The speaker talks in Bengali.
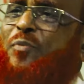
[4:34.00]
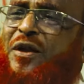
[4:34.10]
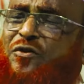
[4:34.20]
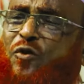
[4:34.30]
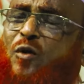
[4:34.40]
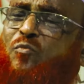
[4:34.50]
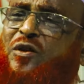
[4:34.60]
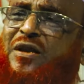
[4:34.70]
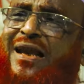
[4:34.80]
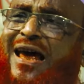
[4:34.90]
নবীর
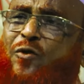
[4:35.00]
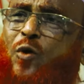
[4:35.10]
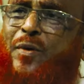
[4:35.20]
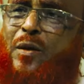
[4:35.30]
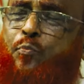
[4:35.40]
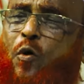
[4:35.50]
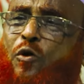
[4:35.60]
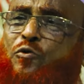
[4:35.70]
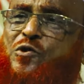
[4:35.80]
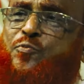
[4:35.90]
জন্মদিনে নবীর
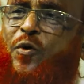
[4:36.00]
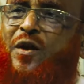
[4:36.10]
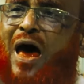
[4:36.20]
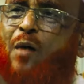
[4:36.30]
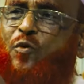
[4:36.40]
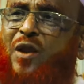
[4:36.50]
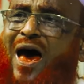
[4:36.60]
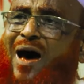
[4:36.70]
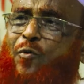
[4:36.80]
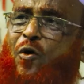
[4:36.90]
বড় দুশ্মন
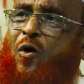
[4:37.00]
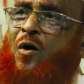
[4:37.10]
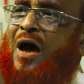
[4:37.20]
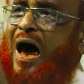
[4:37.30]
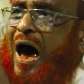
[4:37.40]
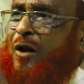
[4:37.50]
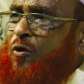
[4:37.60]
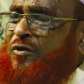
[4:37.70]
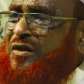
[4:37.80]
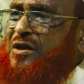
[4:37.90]
আবুল আহাব
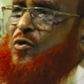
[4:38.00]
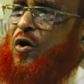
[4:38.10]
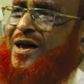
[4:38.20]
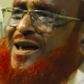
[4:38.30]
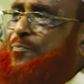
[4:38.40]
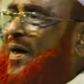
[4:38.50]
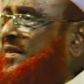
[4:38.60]
আনন্দিত হয়ে